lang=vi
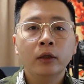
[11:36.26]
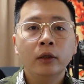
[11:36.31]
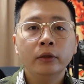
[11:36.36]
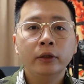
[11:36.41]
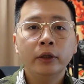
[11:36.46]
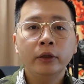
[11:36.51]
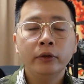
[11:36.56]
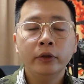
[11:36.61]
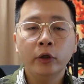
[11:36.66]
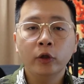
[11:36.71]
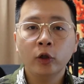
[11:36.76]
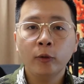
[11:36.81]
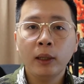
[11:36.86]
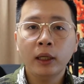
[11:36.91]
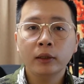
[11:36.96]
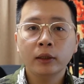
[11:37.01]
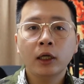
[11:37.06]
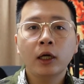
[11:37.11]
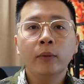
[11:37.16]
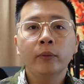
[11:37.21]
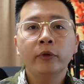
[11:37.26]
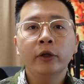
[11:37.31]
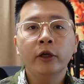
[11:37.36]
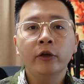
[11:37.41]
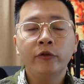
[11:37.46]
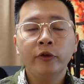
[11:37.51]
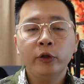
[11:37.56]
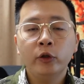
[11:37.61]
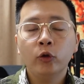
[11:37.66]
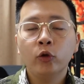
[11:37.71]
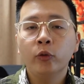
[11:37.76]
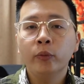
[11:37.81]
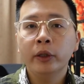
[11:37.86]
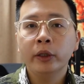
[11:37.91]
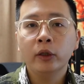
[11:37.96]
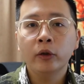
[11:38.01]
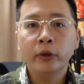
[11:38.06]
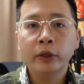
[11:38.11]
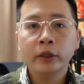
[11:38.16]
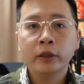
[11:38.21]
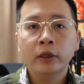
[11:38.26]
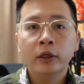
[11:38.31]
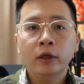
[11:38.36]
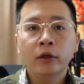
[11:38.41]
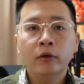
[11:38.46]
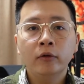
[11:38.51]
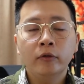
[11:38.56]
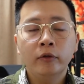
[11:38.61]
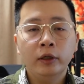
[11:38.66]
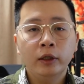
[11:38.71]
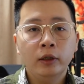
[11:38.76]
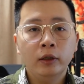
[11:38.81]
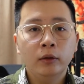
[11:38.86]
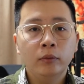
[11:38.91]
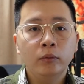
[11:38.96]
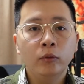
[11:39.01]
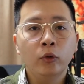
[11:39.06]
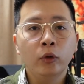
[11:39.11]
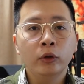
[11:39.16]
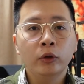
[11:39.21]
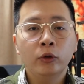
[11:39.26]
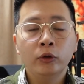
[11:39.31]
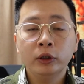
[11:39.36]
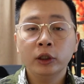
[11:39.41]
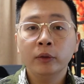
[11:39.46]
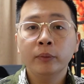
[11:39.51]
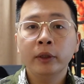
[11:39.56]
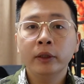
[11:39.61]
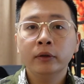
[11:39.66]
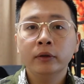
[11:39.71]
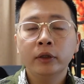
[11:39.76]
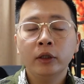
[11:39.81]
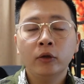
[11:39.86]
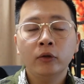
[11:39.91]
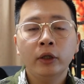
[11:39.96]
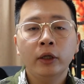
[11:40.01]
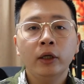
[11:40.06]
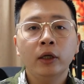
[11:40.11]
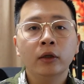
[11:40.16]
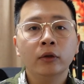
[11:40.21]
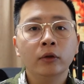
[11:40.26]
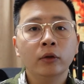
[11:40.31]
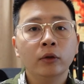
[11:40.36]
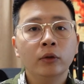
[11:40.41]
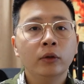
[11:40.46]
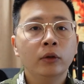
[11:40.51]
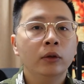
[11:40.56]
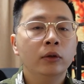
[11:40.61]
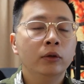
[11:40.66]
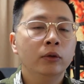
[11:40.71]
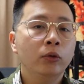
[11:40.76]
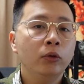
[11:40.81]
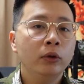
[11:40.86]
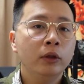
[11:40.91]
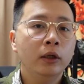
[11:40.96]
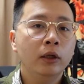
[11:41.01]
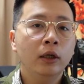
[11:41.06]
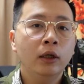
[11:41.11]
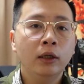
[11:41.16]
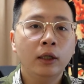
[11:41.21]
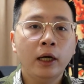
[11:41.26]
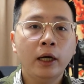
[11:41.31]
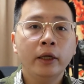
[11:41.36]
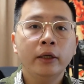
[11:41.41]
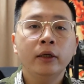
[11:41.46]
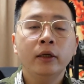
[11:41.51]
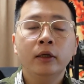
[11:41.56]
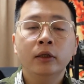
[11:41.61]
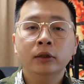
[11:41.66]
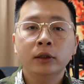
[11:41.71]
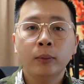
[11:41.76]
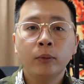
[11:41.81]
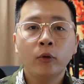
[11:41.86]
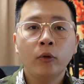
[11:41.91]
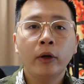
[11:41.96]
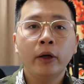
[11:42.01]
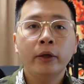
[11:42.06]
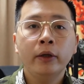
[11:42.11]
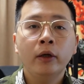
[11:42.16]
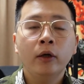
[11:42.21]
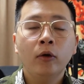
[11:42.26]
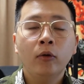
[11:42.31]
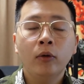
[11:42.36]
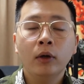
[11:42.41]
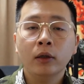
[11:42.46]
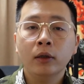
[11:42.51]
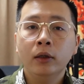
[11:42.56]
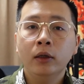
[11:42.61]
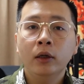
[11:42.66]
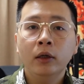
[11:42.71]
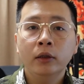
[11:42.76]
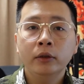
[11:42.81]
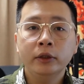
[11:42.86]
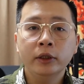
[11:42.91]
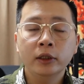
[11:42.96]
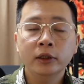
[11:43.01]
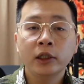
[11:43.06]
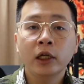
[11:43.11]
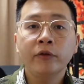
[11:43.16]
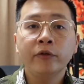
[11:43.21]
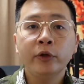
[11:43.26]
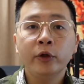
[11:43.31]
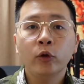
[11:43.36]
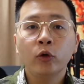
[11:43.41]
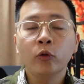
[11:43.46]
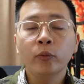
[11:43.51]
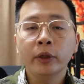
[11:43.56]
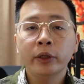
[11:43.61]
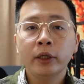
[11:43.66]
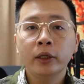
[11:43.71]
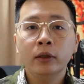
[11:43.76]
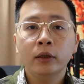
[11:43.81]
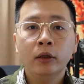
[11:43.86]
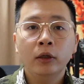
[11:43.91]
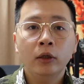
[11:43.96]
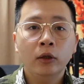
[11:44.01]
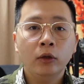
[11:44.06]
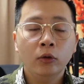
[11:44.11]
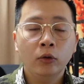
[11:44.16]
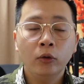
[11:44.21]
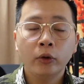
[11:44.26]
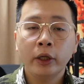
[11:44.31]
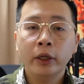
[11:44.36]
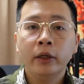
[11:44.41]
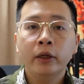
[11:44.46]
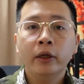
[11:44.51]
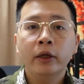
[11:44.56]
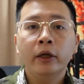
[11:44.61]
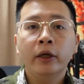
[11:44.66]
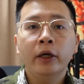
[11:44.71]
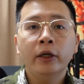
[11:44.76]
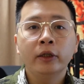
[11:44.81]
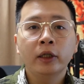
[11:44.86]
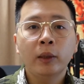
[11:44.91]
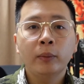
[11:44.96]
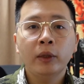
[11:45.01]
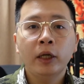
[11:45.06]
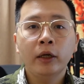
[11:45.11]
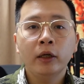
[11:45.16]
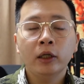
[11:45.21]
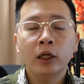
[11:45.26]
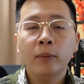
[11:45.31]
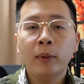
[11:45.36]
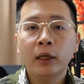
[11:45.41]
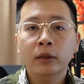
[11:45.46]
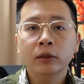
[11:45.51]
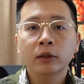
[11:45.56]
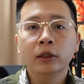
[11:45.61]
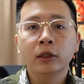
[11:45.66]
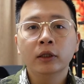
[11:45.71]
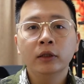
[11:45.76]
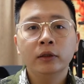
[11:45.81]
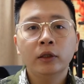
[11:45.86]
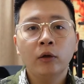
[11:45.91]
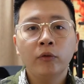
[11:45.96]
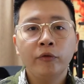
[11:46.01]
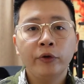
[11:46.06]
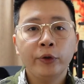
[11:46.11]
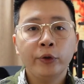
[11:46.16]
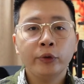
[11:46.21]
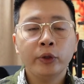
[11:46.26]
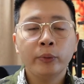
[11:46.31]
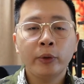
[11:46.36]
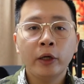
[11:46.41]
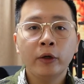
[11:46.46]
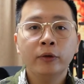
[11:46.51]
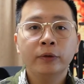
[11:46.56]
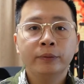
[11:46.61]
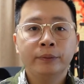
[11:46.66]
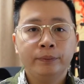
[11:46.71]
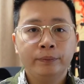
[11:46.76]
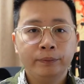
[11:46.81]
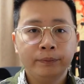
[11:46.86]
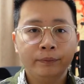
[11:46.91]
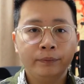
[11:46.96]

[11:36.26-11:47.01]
Thì nếu các bạn cảm thấy video của mình có ích và muốn hỗ trợ mình thì có thể ấn nút uh, like, subscribe hoặc là chia sẻ video của mình nhé. Ok, hẹn gặp lại các bạn ở trong video tiếp theo.